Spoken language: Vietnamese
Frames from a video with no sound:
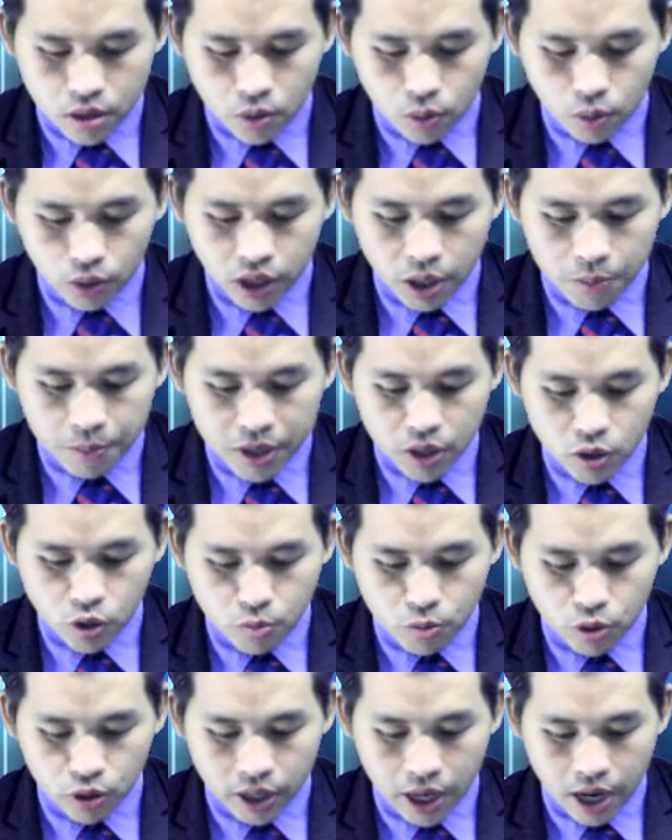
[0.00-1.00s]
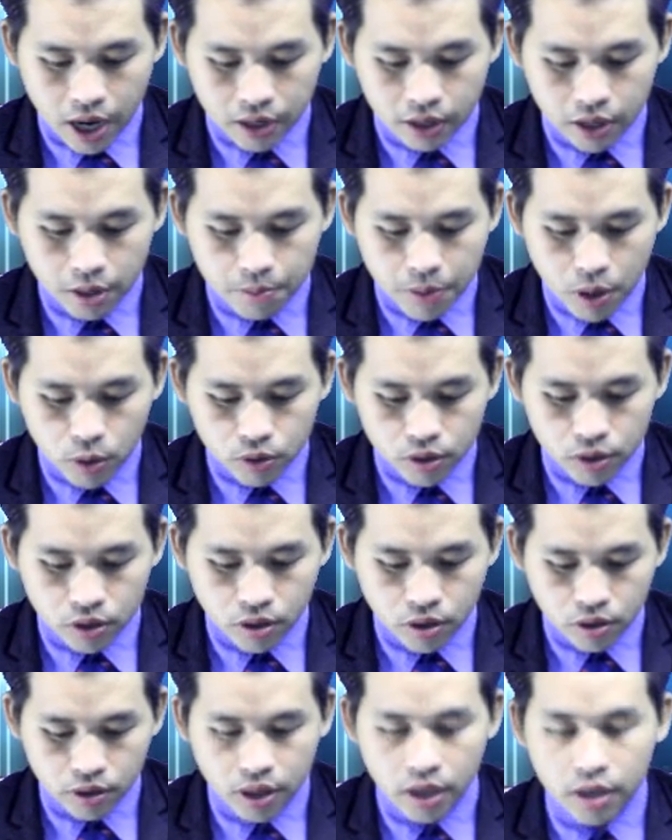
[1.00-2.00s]
ôn tay bé vô một thả thiết bao
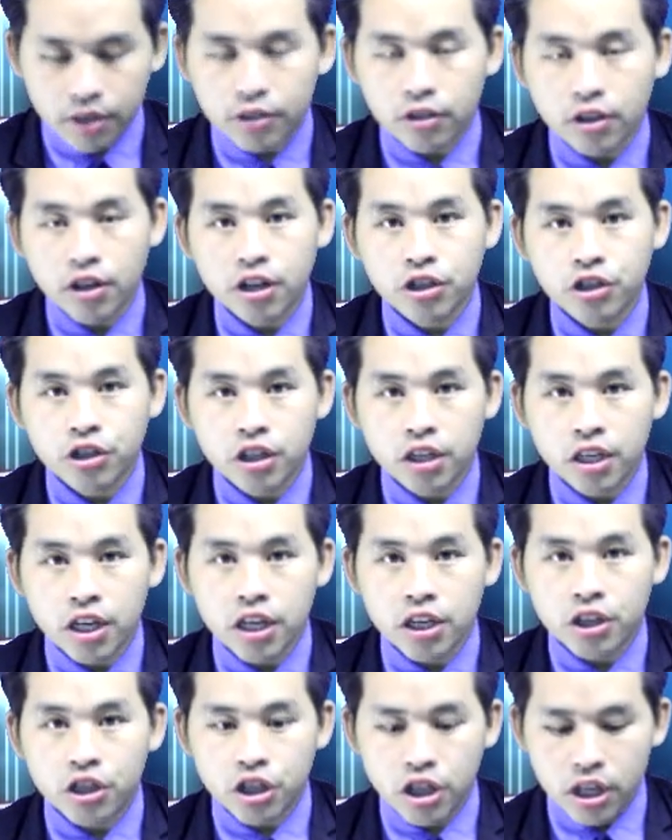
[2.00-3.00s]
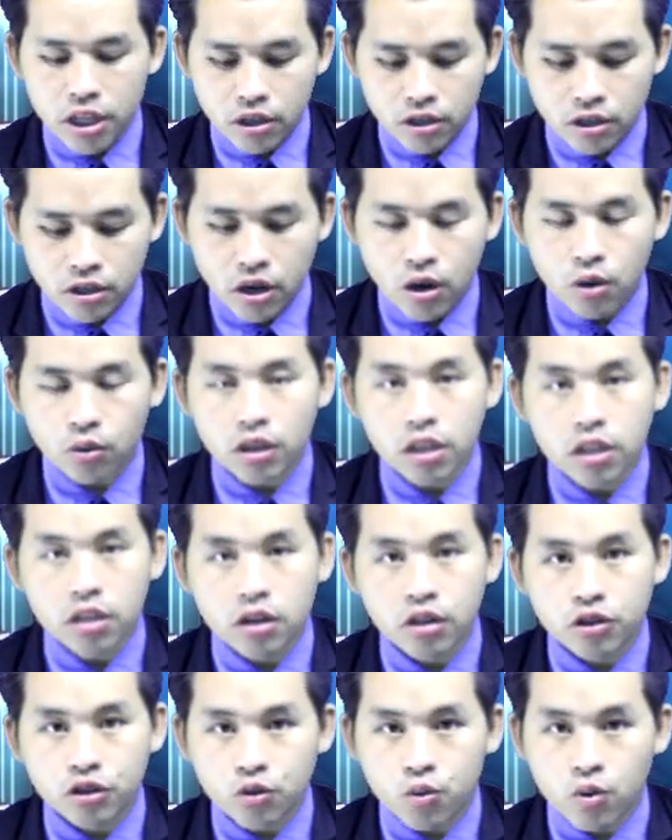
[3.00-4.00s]
tròn tại cho năng sĩ kỳ chia nhất trò hậu tết
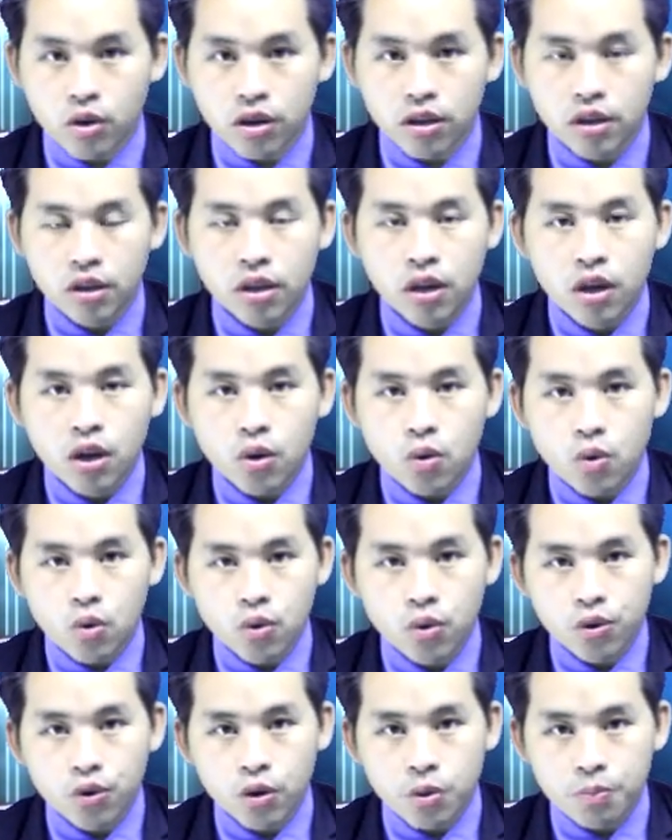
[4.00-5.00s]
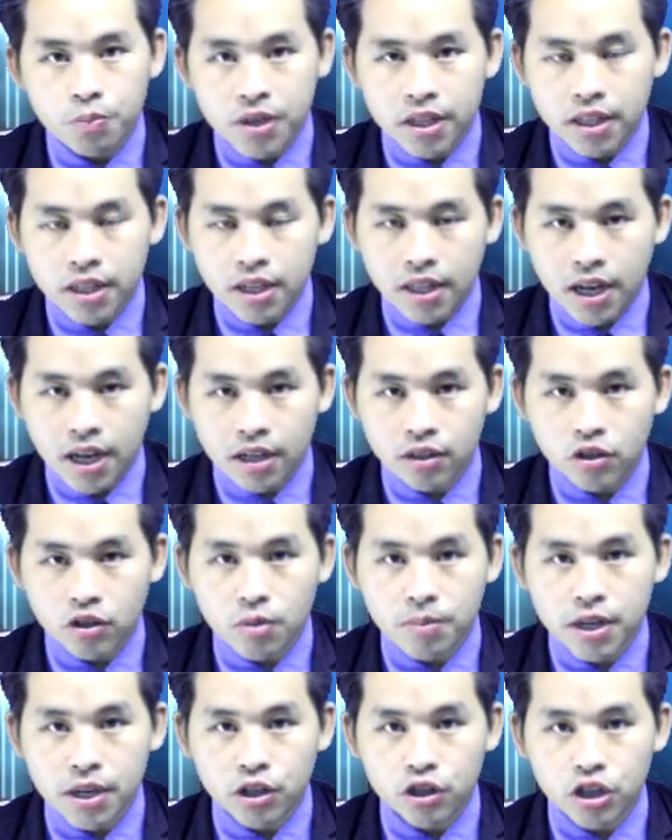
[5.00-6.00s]
cho là chùa cố cô vô biết thiết thả
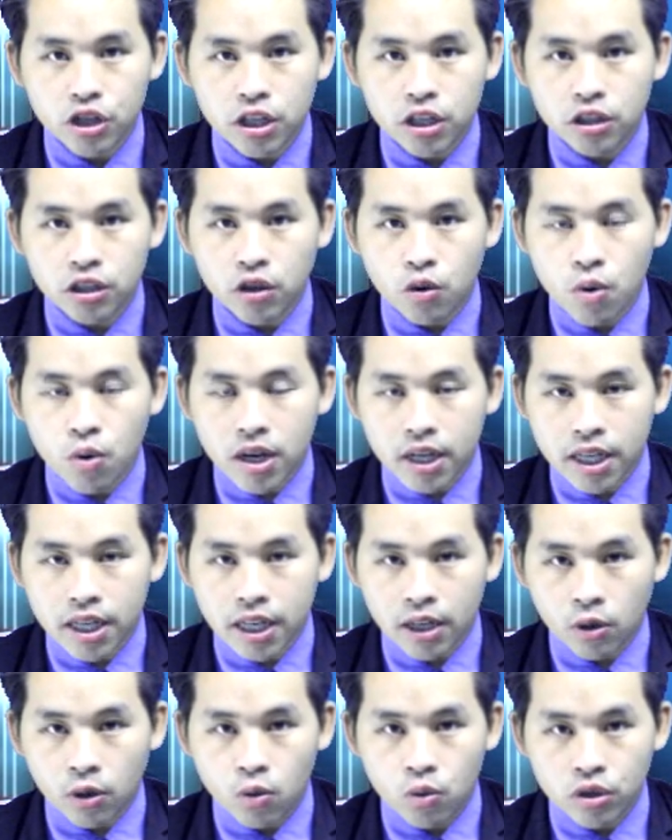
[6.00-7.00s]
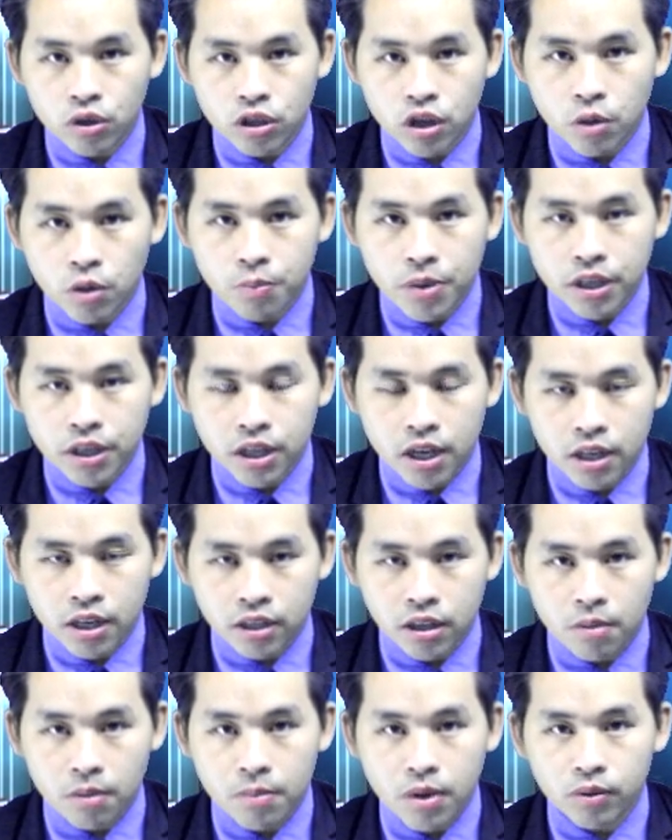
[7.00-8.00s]
cho men chỉ cho vào kỳ cũ trò bé sẽ là
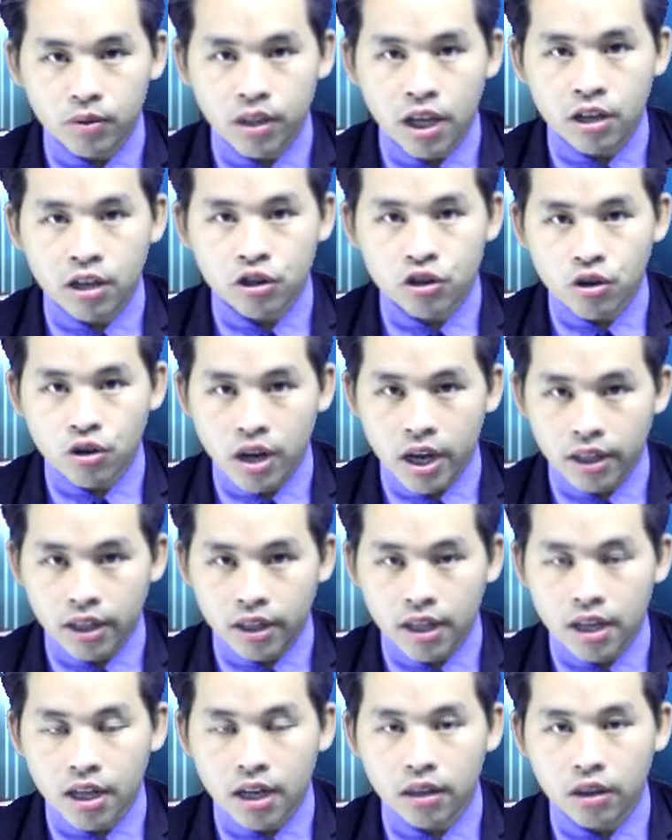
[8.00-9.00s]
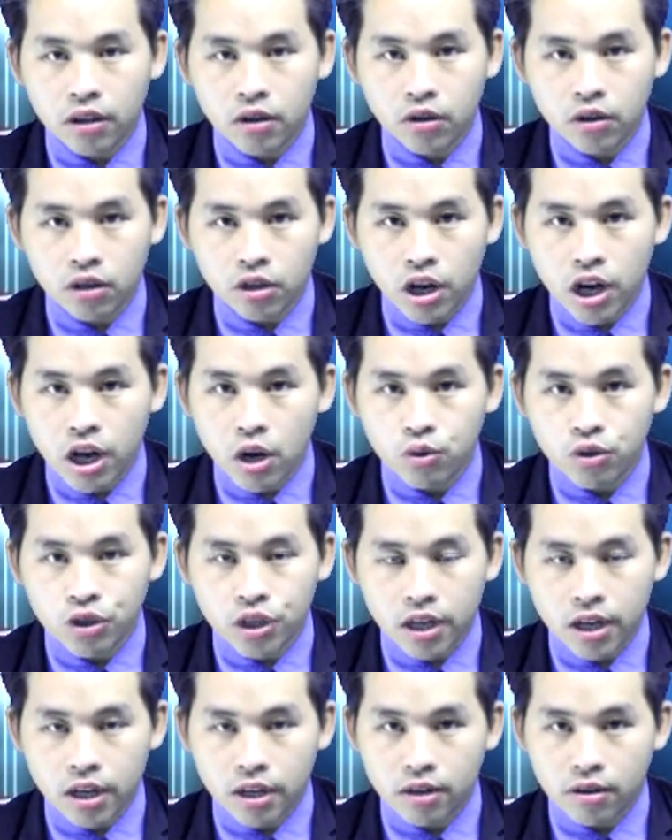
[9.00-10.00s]
tầm lòng ta cho hải tiền nhớ trái lúc
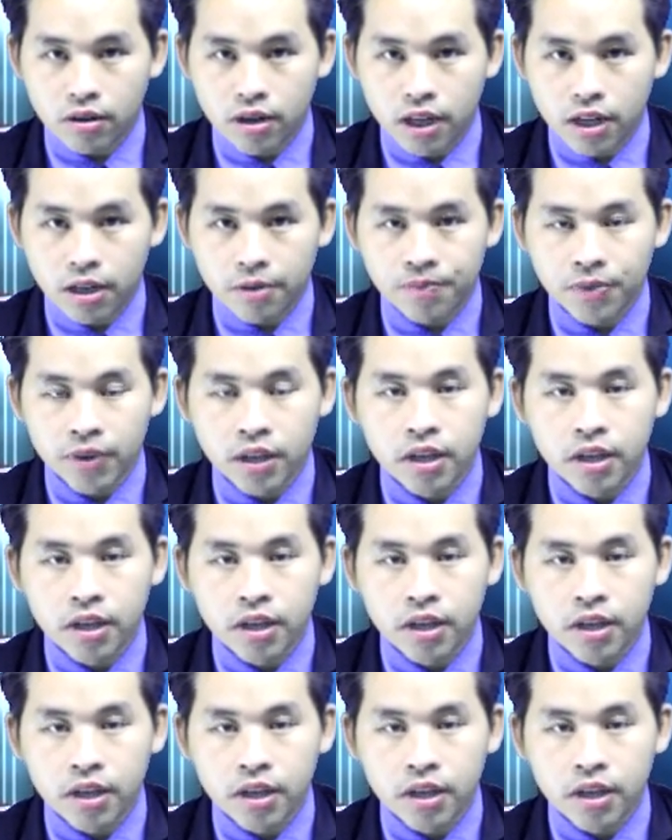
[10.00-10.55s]
sĩ hở nọ này